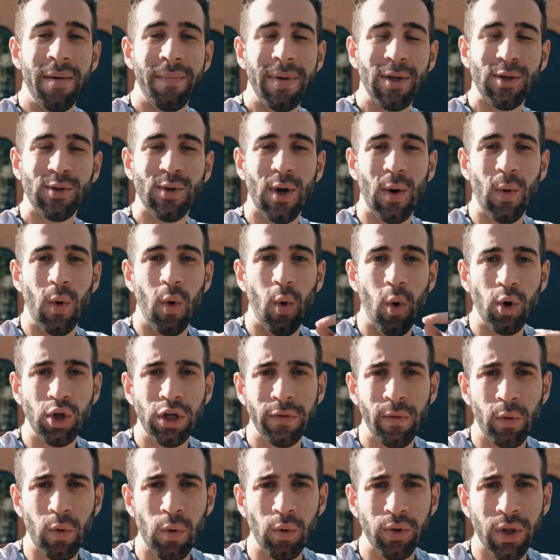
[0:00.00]
Pessoal,
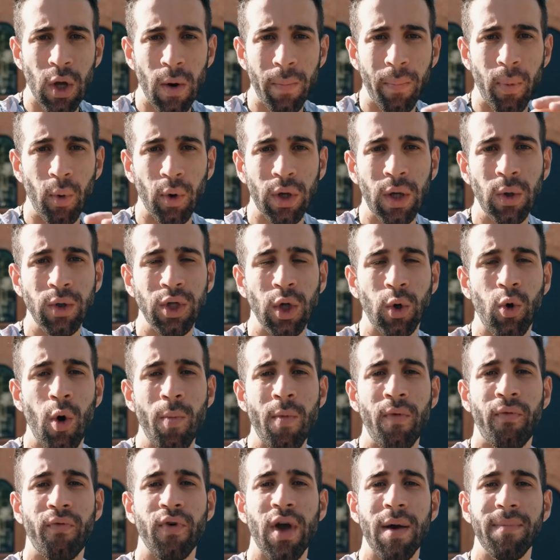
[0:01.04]
hoje eu vou contar um pouquinho de
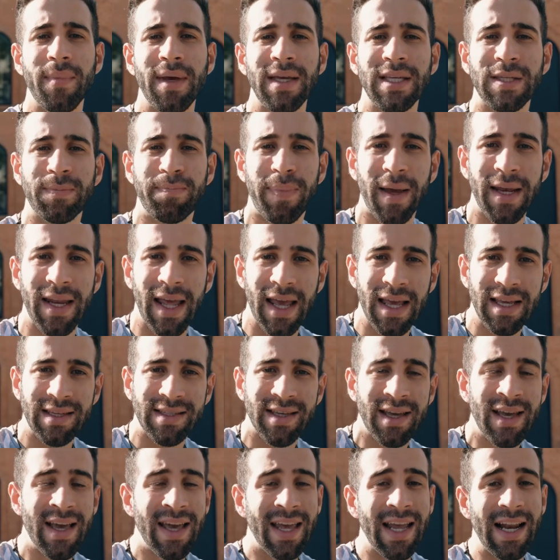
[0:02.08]
como foi a minha
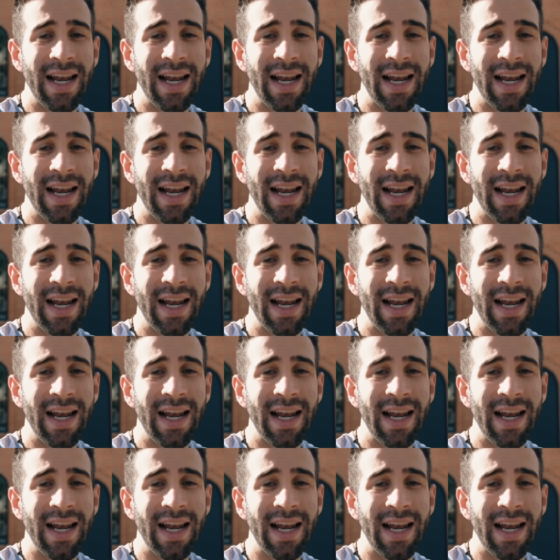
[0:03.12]
experiência